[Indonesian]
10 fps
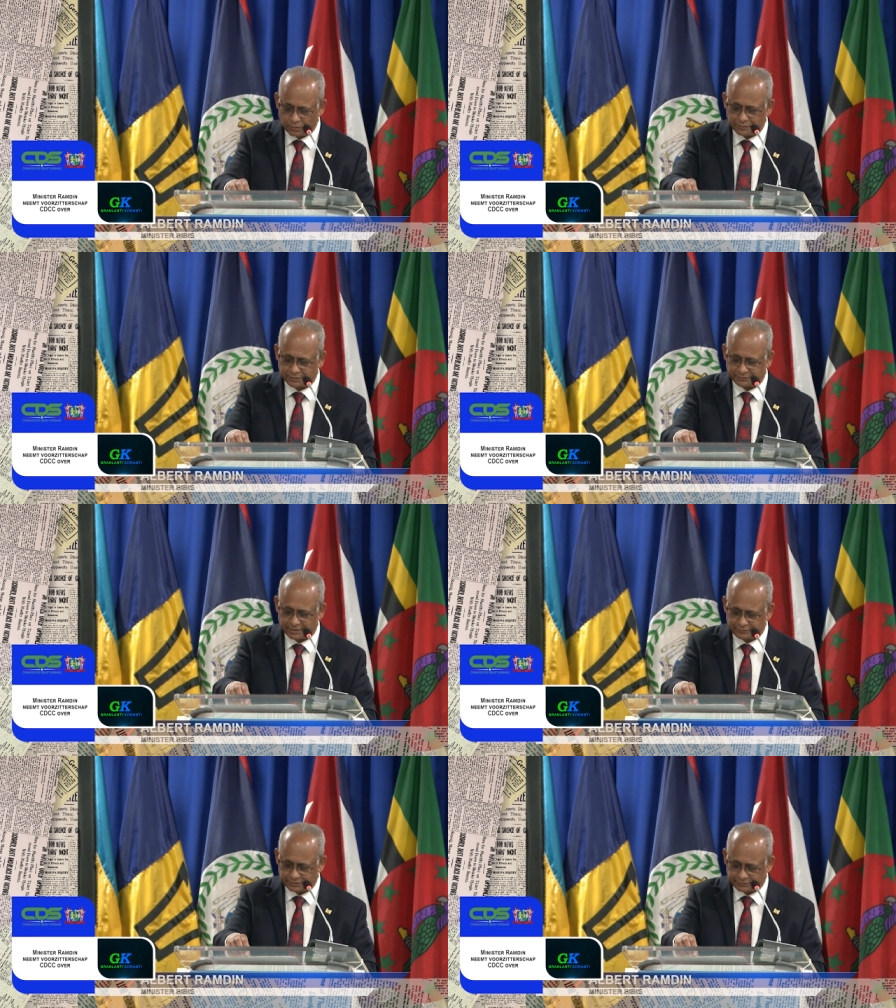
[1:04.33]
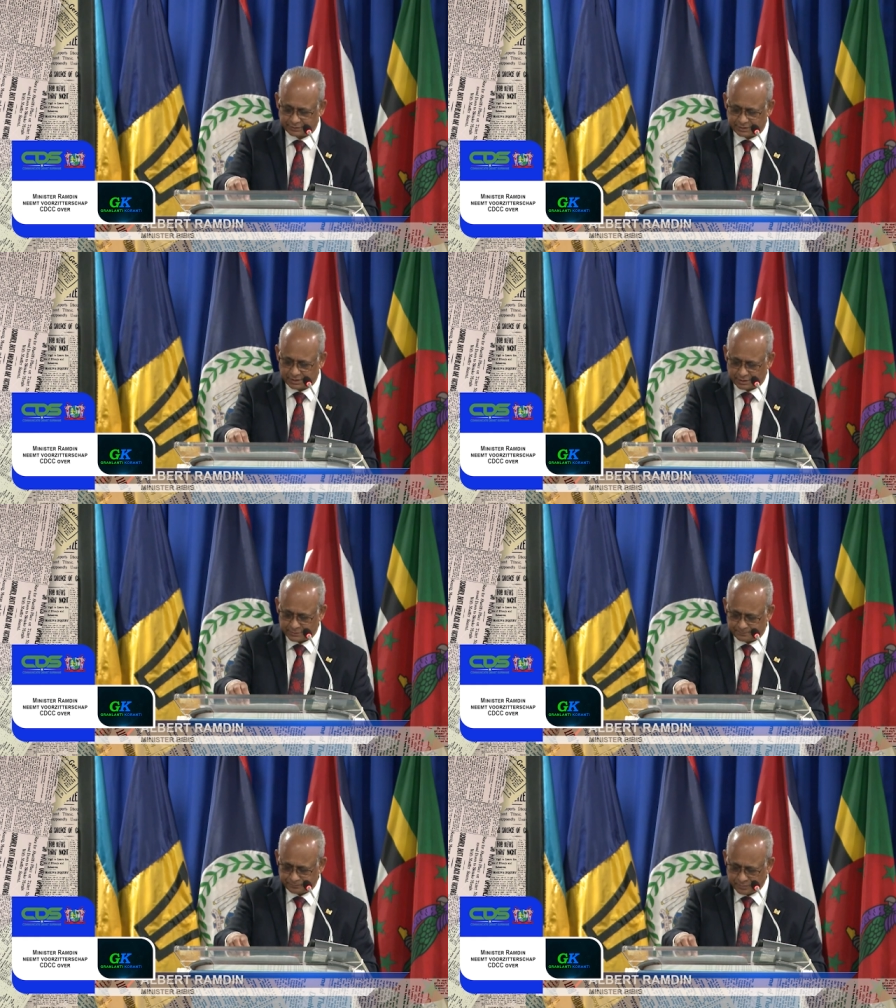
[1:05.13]
wilayah Karaibi sing
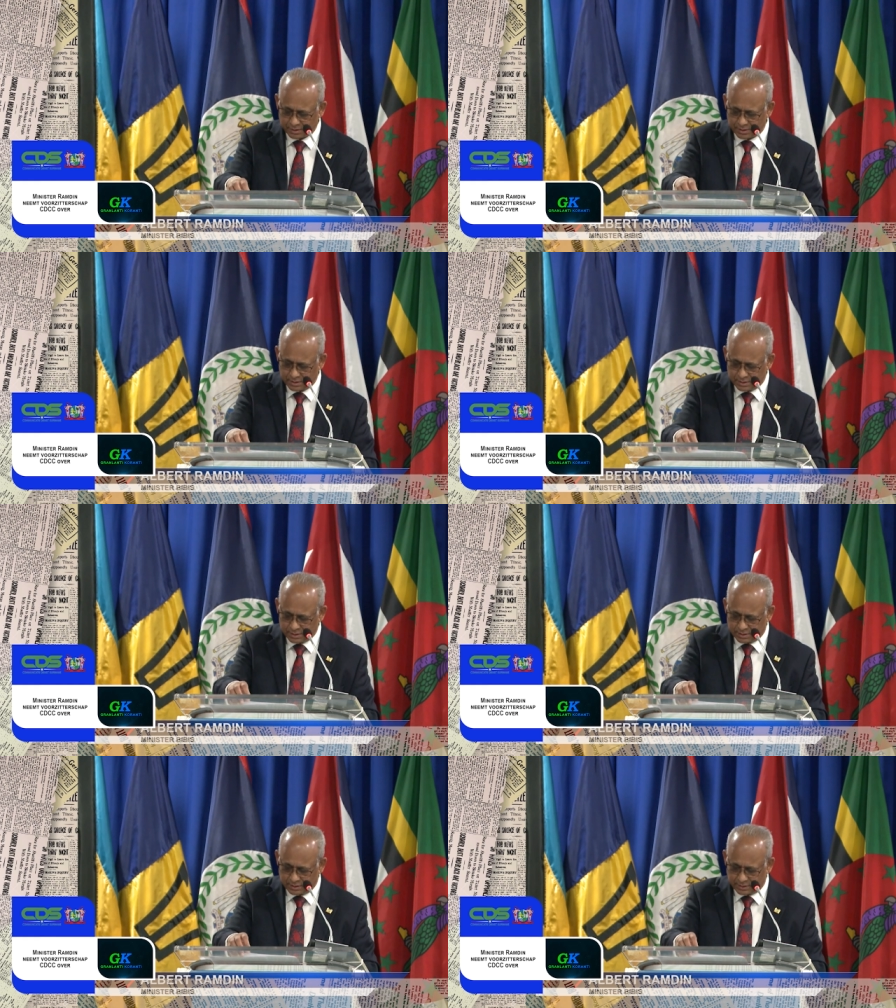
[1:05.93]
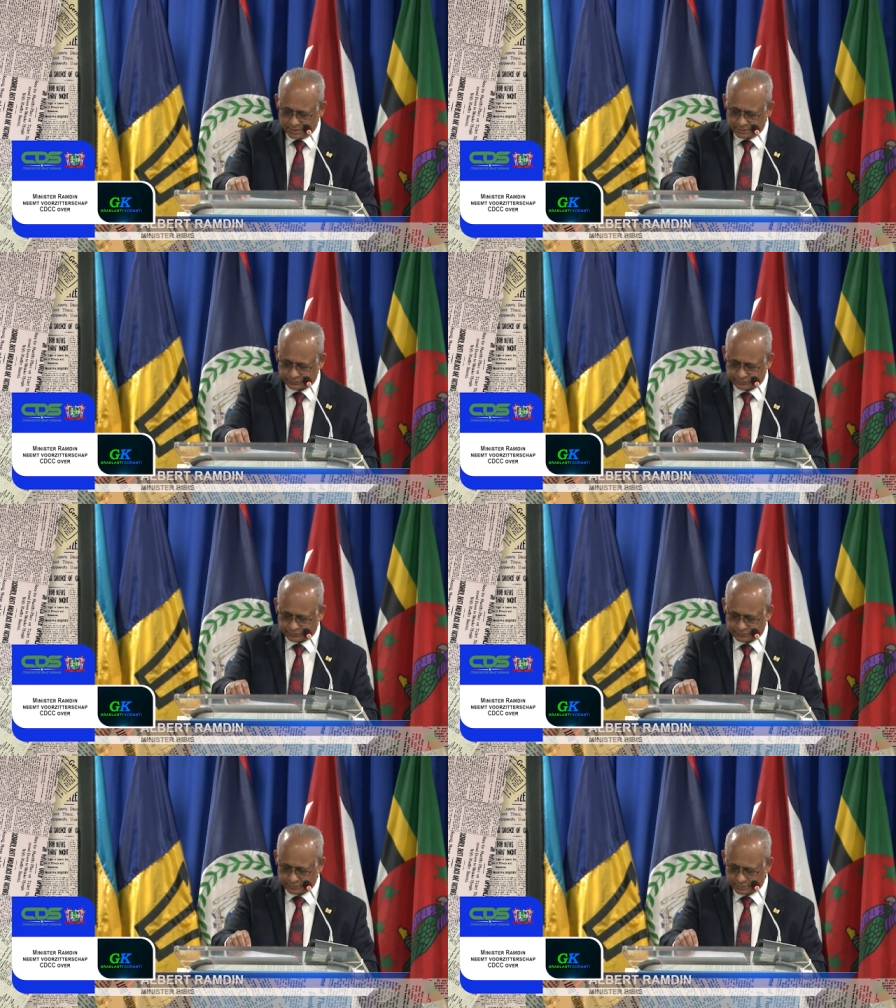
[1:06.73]
wis dimiwiti.
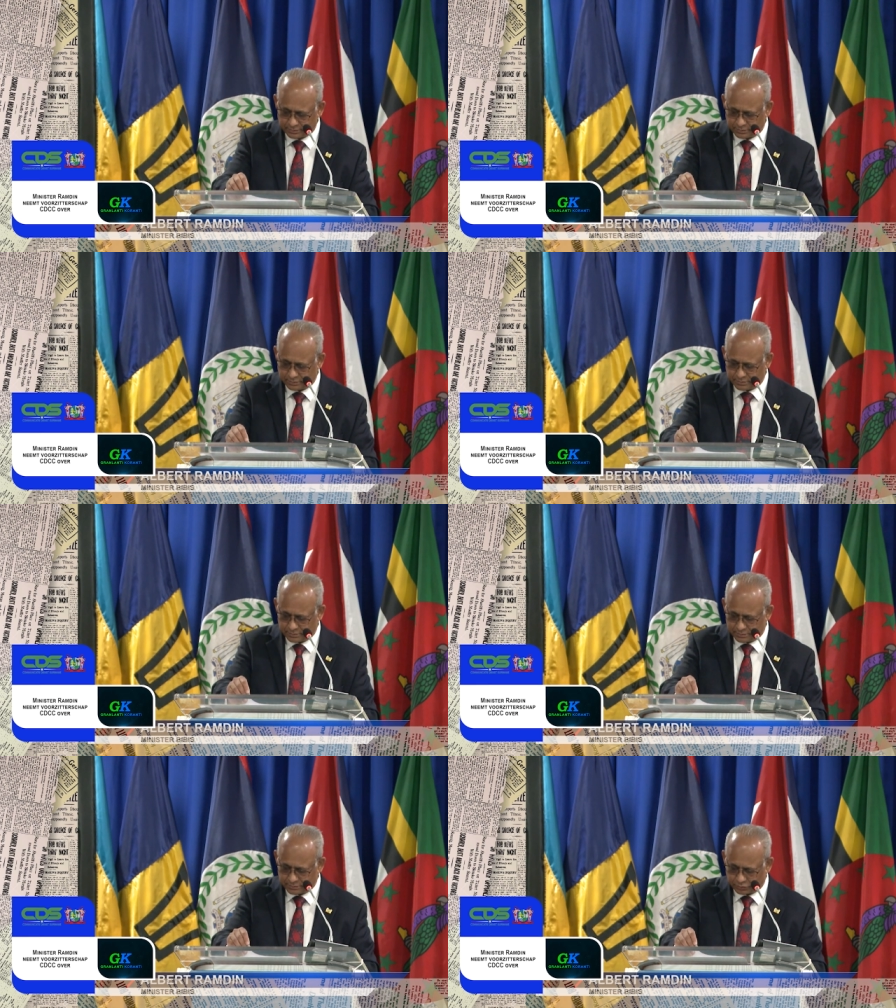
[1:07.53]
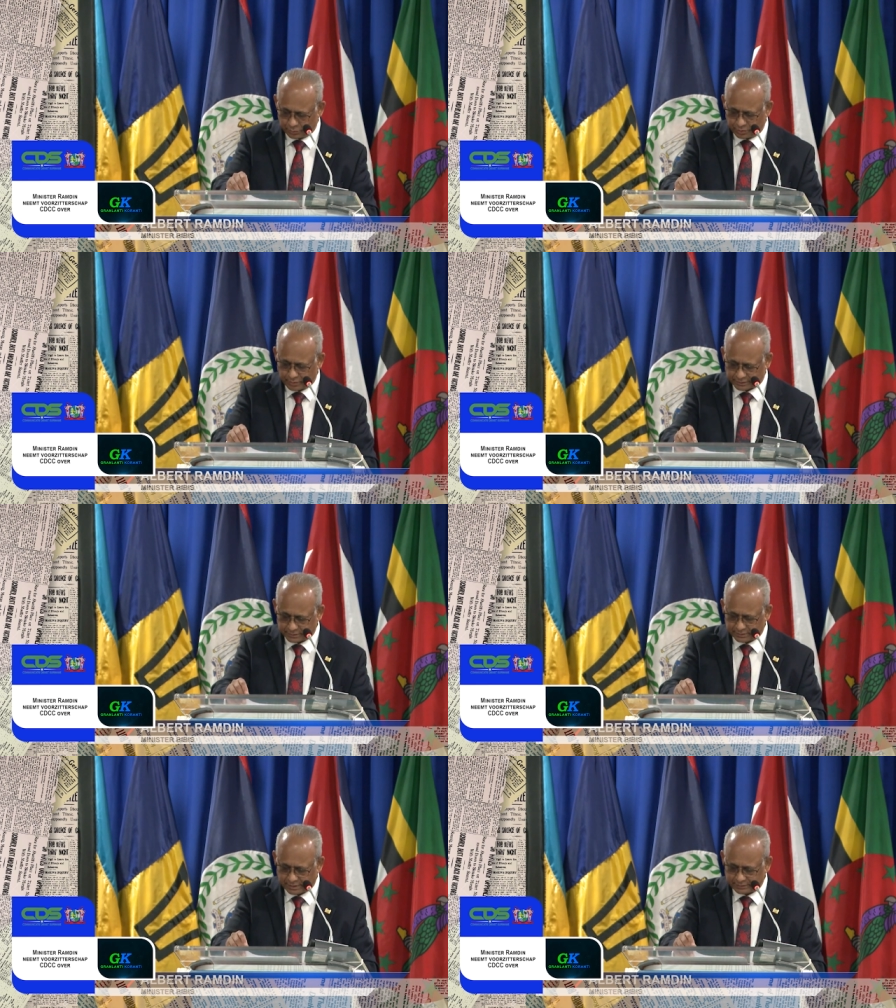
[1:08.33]
Menteri Albert Ramdin
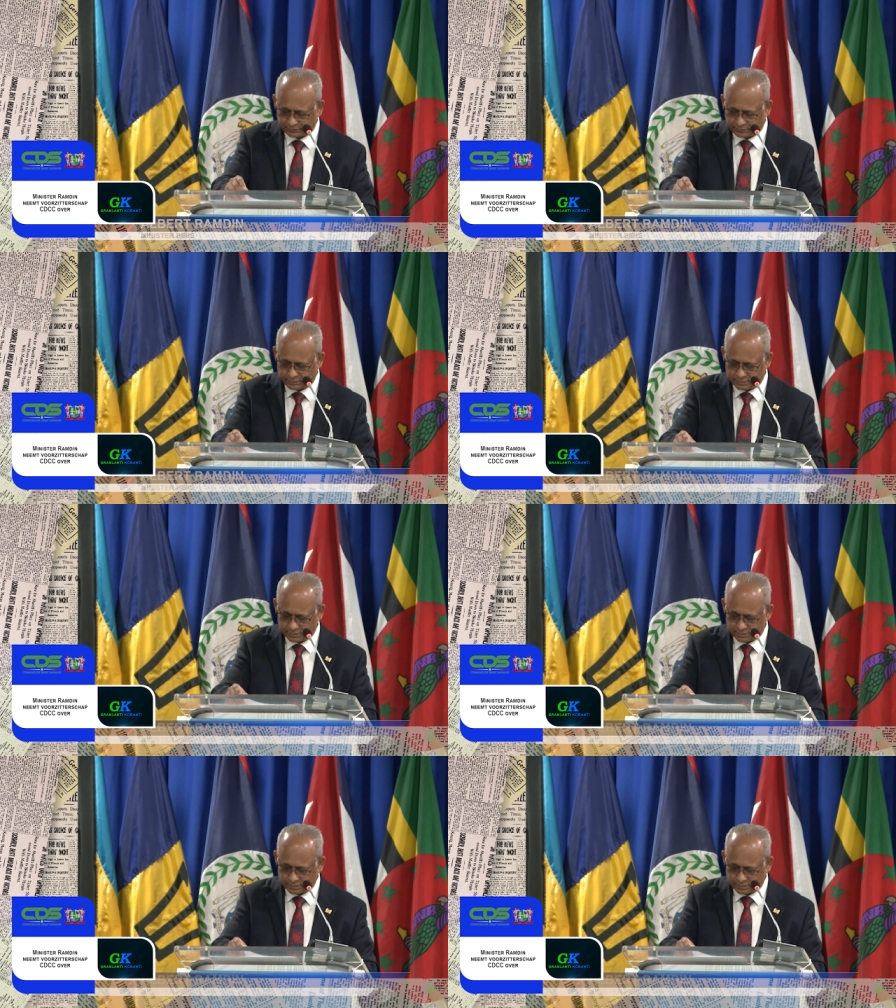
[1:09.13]
songko kementerian